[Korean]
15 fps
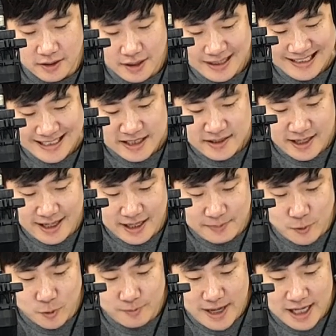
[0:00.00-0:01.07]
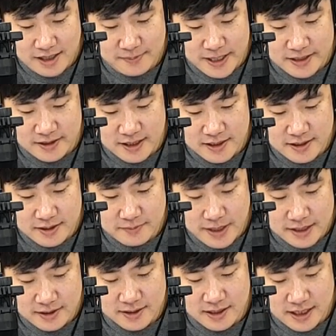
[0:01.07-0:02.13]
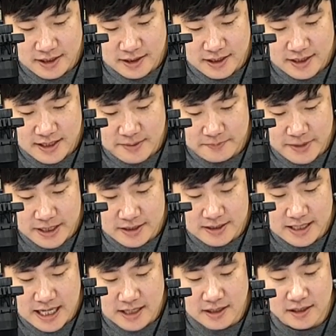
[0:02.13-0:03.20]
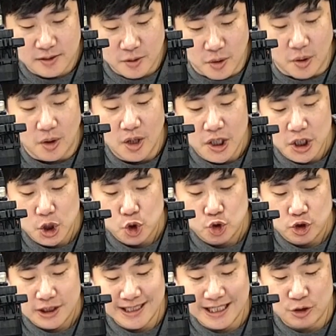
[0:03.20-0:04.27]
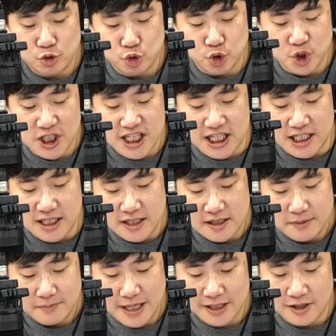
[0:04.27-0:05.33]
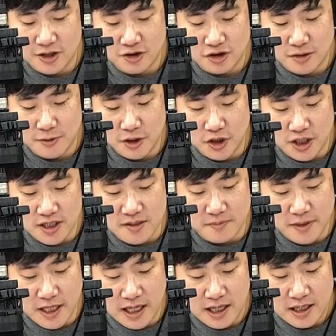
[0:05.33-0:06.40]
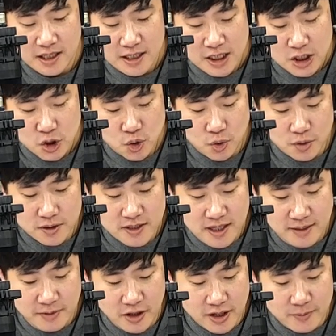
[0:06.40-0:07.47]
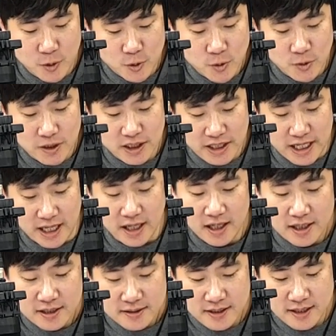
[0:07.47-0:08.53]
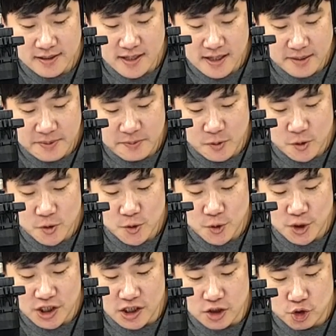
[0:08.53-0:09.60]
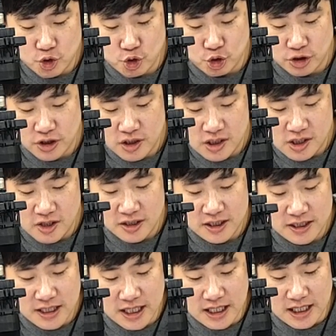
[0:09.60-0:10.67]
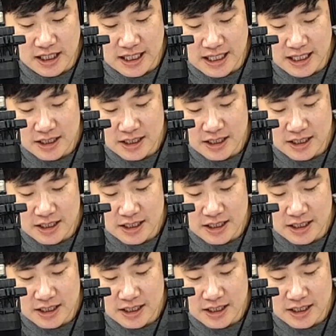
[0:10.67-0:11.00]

새해 복 많이 받으라, 받으시라는 인사말을 잘 듣고 그게 누군지 맞춰주시면 되겠습니다. 총 3명의 목소리인데 3사람의 목소리를 쭉 들려드릴 테니까